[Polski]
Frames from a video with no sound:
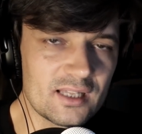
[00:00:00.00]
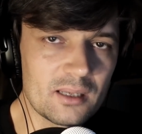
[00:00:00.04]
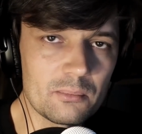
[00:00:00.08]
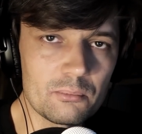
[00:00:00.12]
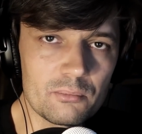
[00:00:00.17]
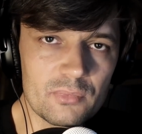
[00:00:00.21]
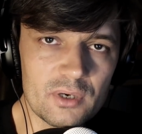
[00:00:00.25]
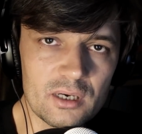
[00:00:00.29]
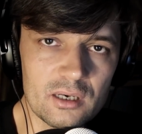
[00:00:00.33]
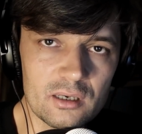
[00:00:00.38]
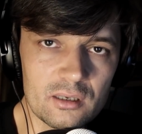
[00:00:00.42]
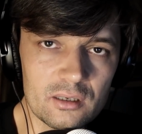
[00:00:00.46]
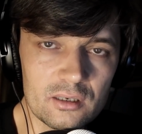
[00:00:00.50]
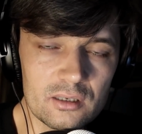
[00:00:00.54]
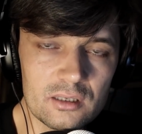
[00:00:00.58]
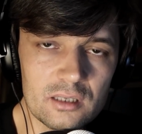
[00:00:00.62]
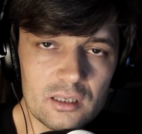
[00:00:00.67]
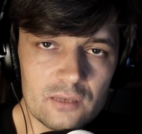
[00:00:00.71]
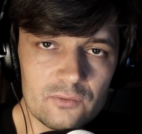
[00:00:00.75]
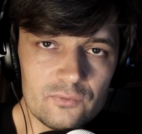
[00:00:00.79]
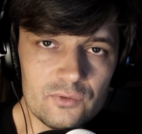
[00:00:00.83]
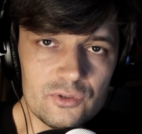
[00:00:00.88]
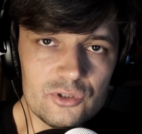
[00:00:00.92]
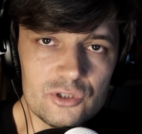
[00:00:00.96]
na
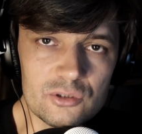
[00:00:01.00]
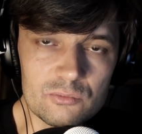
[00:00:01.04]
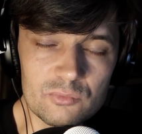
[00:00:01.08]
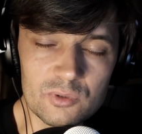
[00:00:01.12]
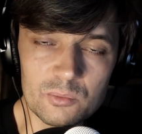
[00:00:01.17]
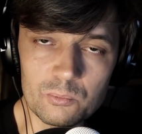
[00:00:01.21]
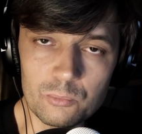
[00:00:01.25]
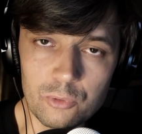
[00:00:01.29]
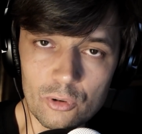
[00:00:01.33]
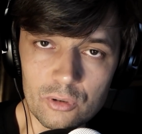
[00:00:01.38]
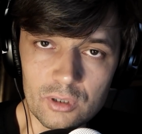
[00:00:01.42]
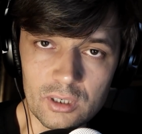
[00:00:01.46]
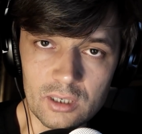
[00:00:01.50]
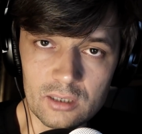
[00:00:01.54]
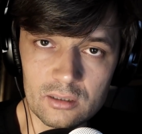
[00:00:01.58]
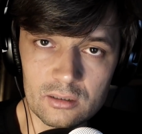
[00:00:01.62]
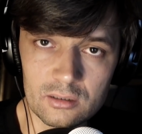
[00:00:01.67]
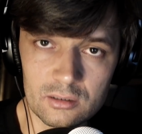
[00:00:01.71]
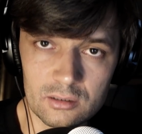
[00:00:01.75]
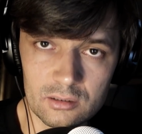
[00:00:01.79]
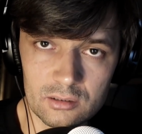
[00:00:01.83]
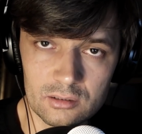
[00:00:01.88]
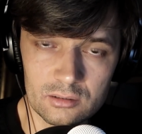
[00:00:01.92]
Maryję widzimy Boga.